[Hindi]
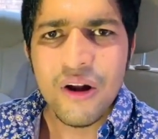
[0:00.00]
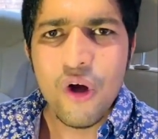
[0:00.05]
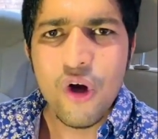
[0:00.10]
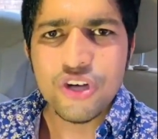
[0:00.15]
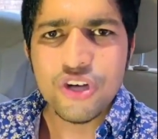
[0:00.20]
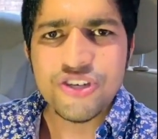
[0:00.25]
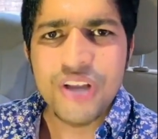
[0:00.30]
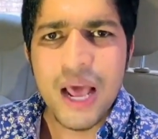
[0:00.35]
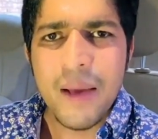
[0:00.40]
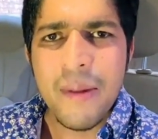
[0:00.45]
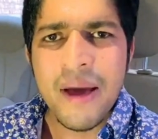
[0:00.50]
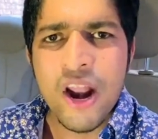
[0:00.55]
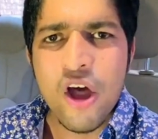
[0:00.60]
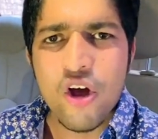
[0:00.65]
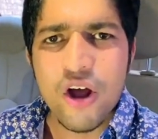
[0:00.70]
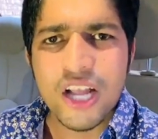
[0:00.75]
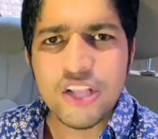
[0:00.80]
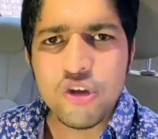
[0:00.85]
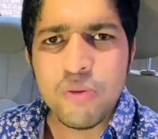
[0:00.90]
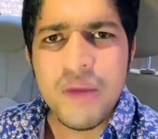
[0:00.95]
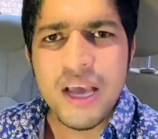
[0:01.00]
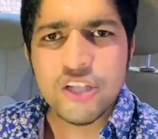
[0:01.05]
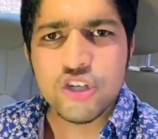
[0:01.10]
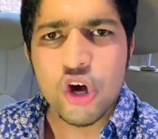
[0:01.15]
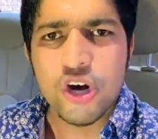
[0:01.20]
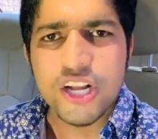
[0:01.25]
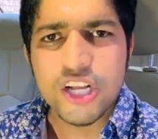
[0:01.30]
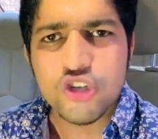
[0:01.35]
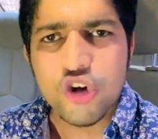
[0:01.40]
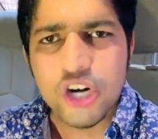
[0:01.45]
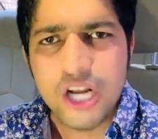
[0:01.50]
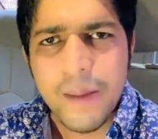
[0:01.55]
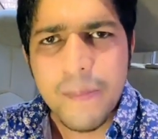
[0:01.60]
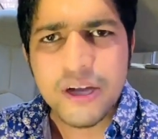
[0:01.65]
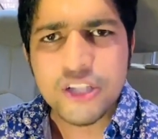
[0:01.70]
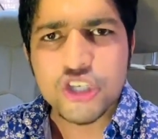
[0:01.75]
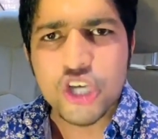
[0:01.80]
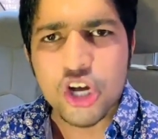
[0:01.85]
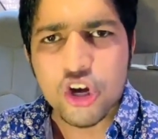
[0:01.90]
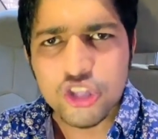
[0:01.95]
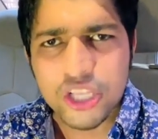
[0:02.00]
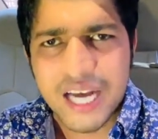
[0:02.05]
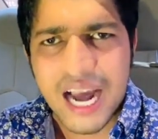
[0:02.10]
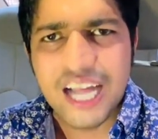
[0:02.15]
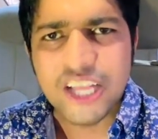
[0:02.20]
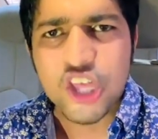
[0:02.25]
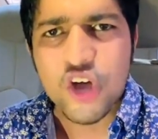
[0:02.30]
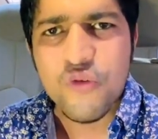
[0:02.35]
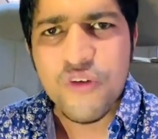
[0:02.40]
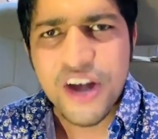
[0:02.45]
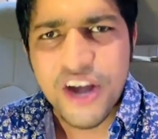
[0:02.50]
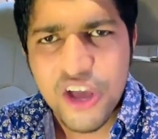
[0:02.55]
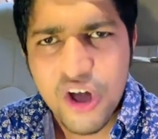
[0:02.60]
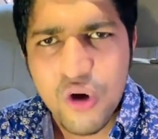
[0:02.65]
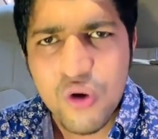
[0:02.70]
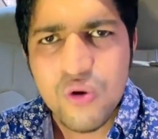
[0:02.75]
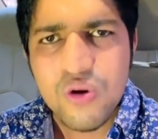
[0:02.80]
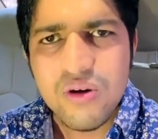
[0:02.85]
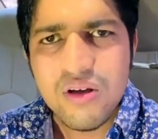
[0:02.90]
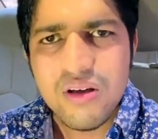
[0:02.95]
रोस्टर बनाओगे तुम ये छोटे छोटे बच्चे को दिखाते हो वीडियो